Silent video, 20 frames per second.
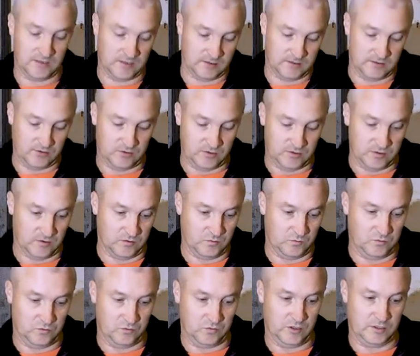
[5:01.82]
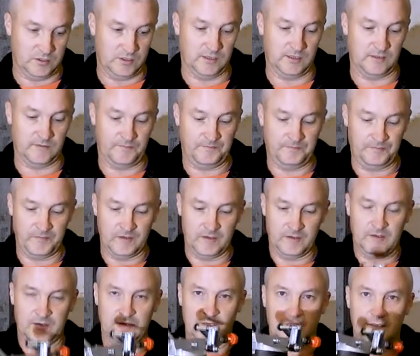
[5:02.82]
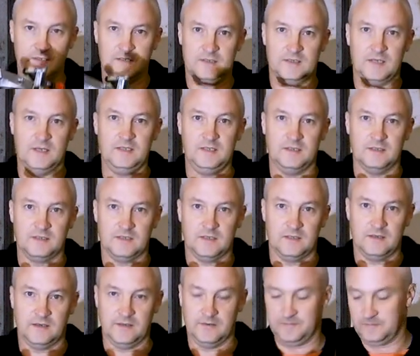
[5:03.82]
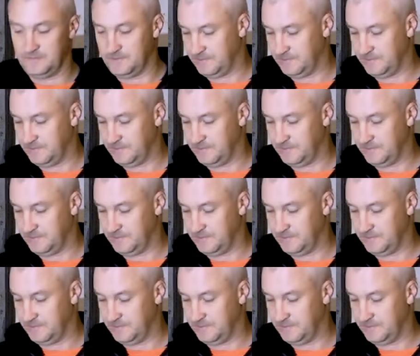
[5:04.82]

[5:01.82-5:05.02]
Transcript: как точно, но буду уточнять. Станина станка.